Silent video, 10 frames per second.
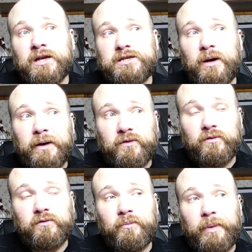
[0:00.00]
j'ai
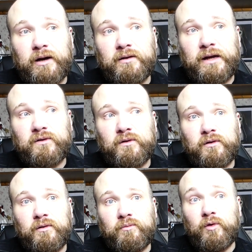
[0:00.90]
l'impression de ne pas connaître
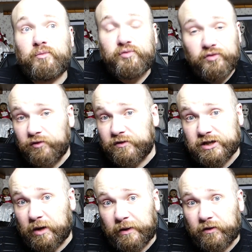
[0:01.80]
euh, mon but,
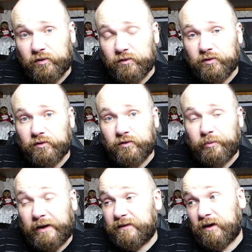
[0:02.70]
j'ai l'impression de ne
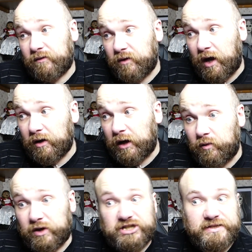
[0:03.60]
pas savoir à
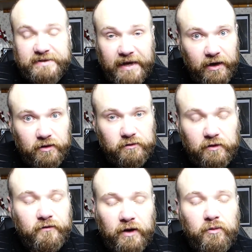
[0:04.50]
quoi je sers,
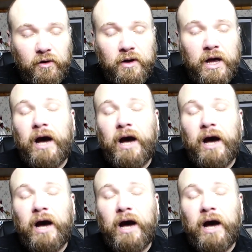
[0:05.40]
euh, vraiment.